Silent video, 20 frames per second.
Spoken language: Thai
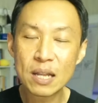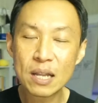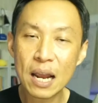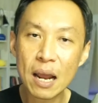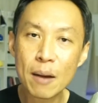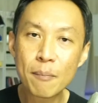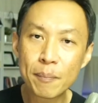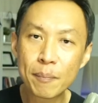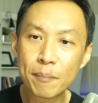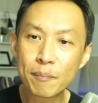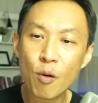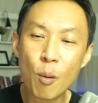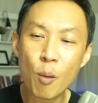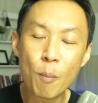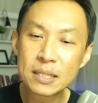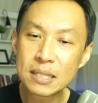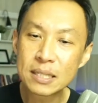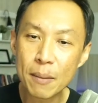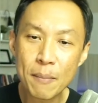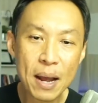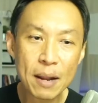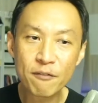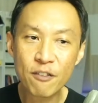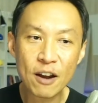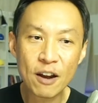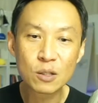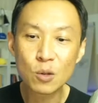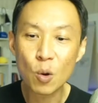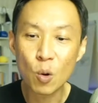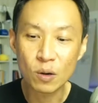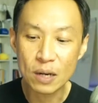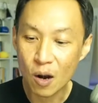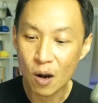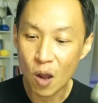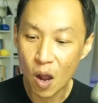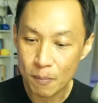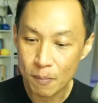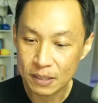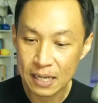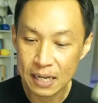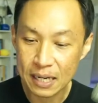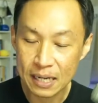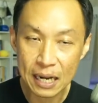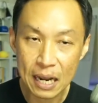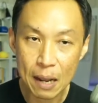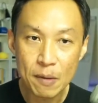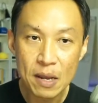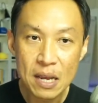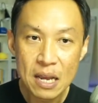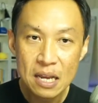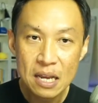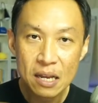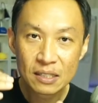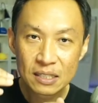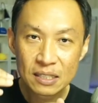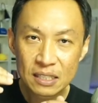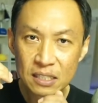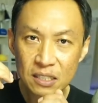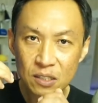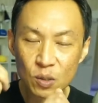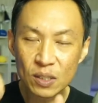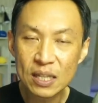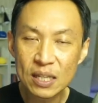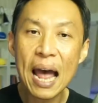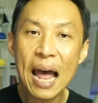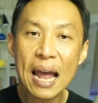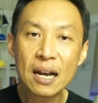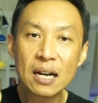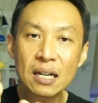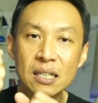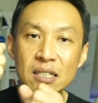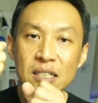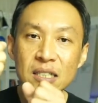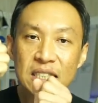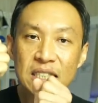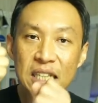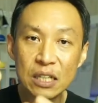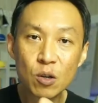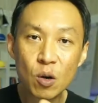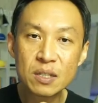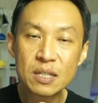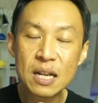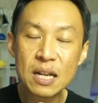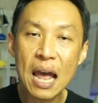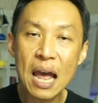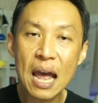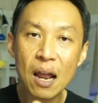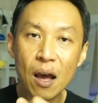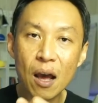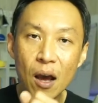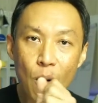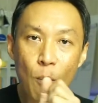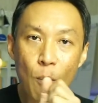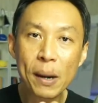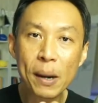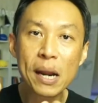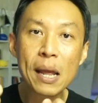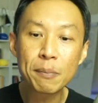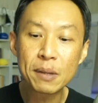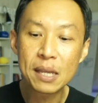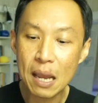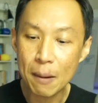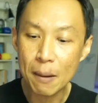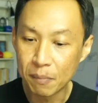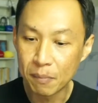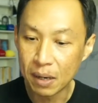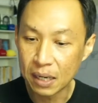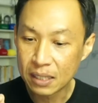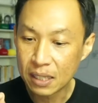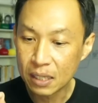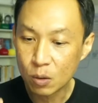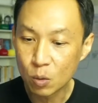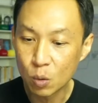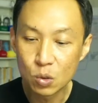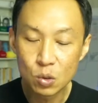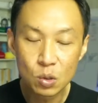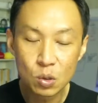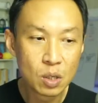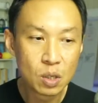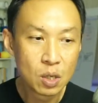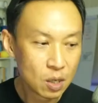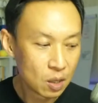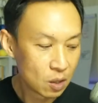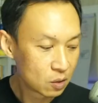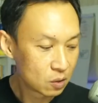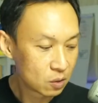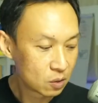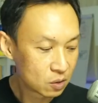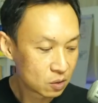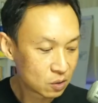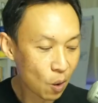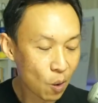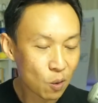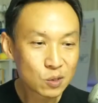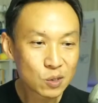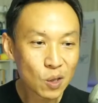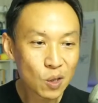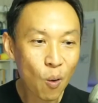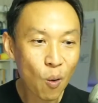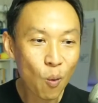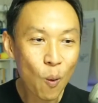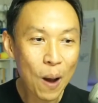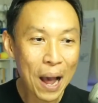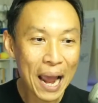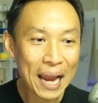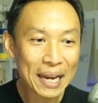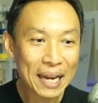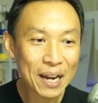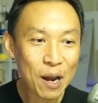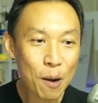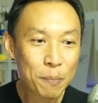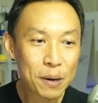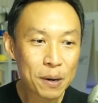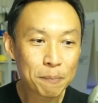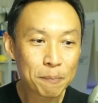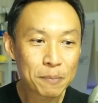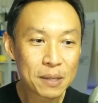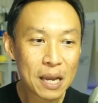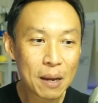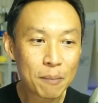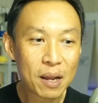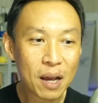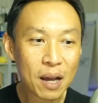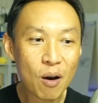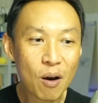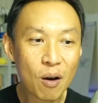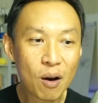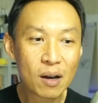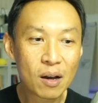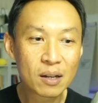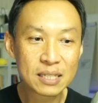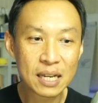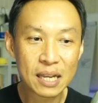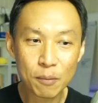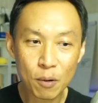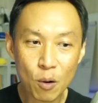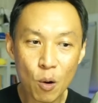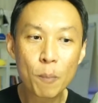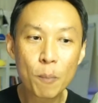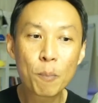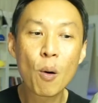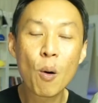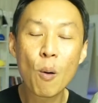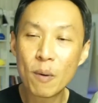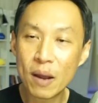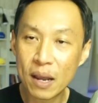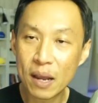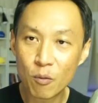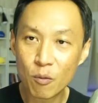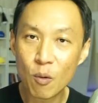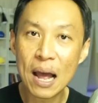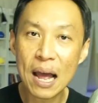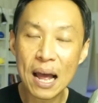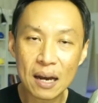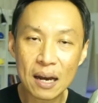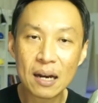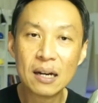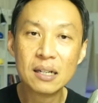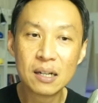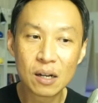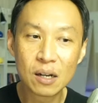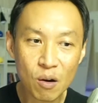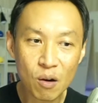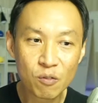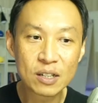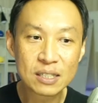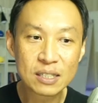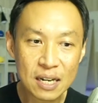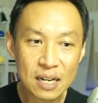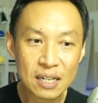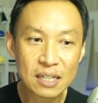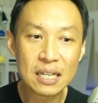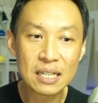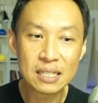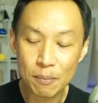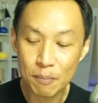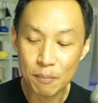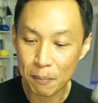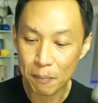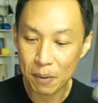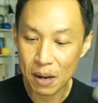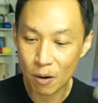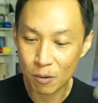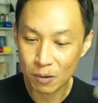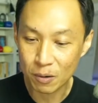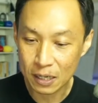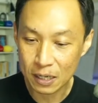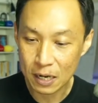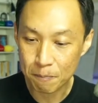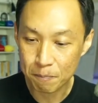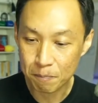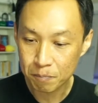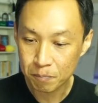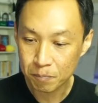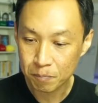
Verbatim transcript: คนทางนั้นผมไม่สามารถฟันธงได้ 100% นะครับสุดท้ายก็คือยิงโฆษณาแล้วก็เปรียบเทียบเหมือนที่คุณ 22Y นี่เขาเปรียบเทียบแล้วเขาก็จะค้นพบว่าคอนเวอร์ชั่นดีสำหรับเขานะครับ